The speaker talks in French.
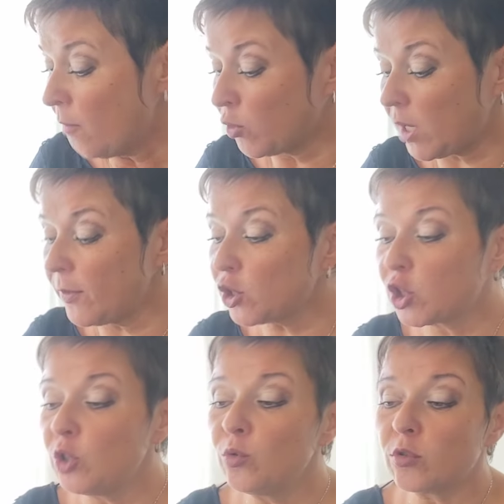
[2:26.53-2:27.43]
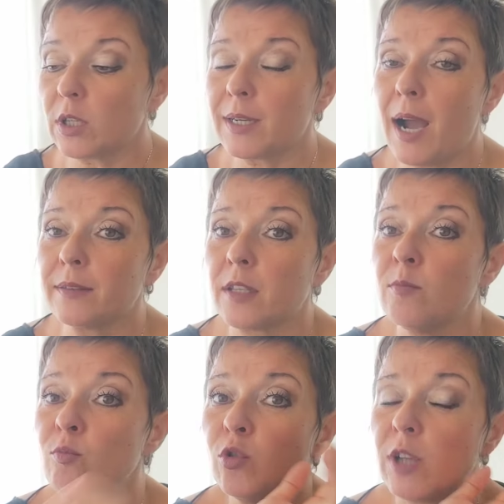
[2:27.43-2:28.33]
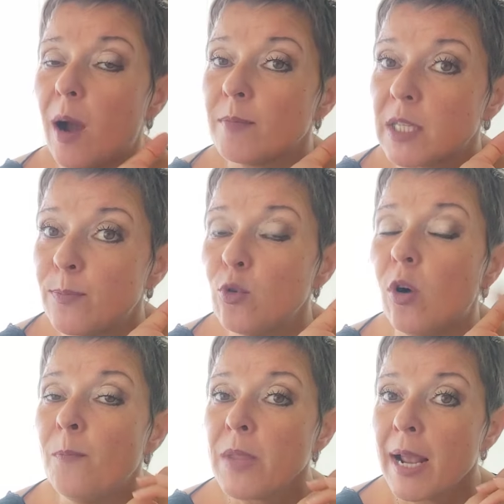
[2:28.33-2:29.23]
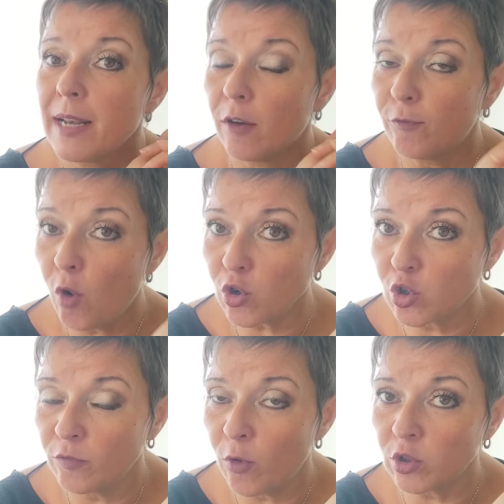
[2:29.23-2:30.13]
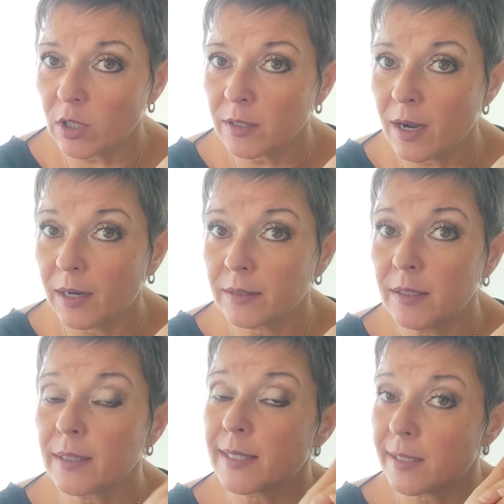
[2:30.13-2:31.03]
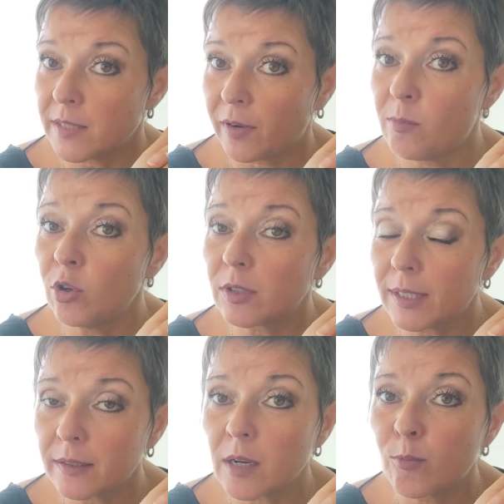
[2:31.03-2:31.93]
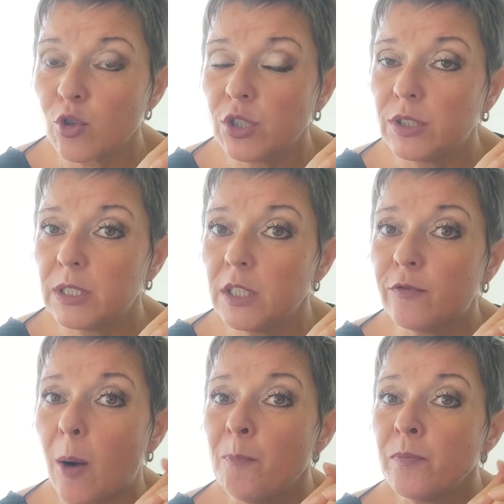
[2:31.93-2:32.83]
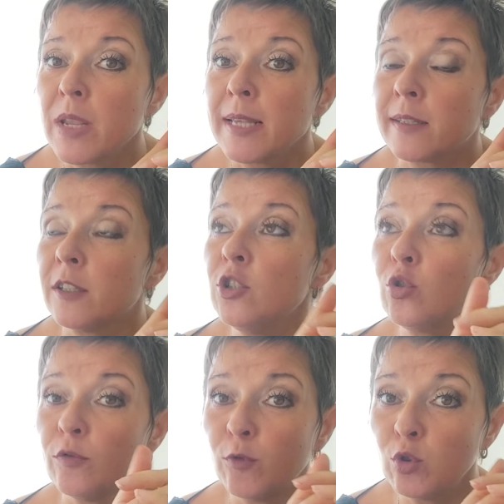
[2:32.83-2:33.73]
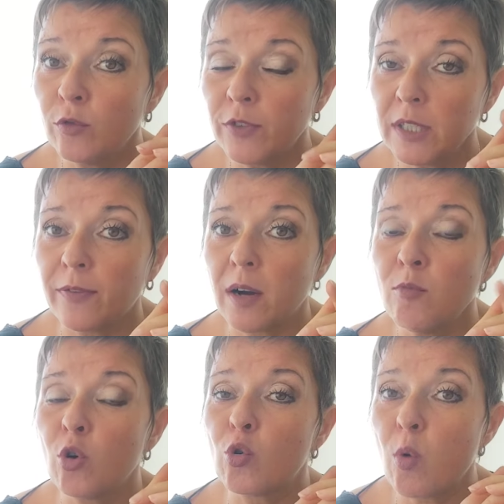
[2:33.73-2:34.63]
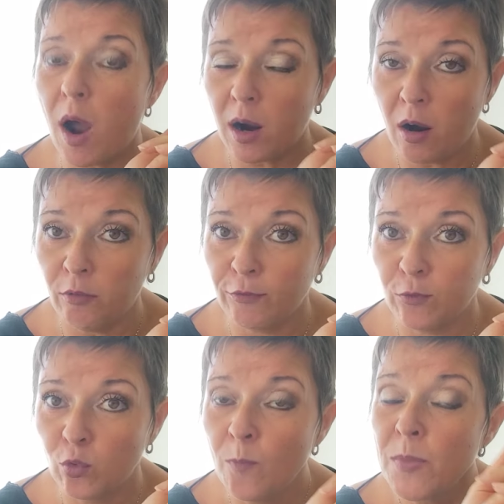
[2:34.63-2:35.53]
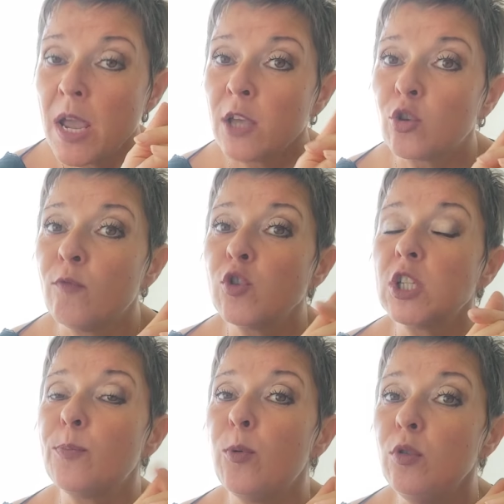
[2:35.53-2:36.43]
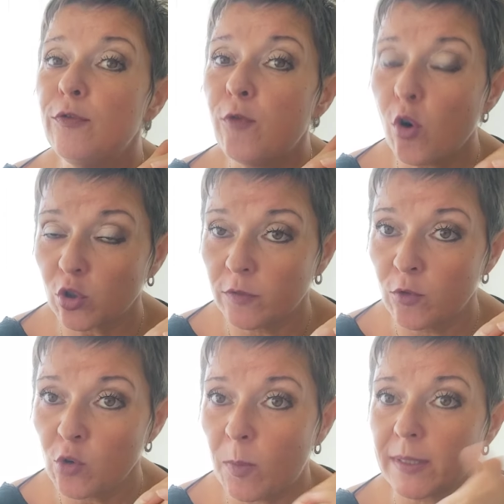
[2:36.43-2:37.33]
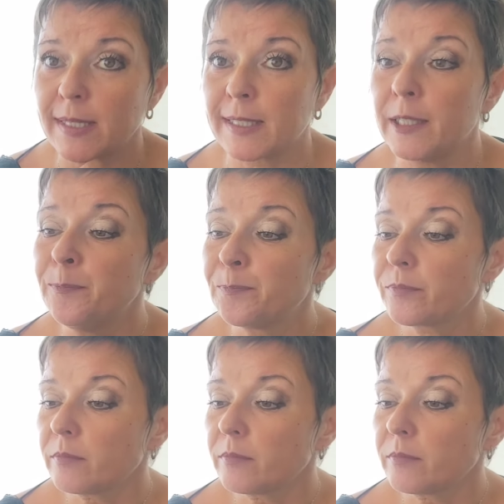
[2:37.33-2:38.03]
Vous savez, j'ai une autre carte qui me montre un petit peu la force de votre caractère. Ça, c'est vraiment très, très positif. C'est-à-dire que vous devez vraiment croire en vous, que vous êtes plus fort que vous le pensez,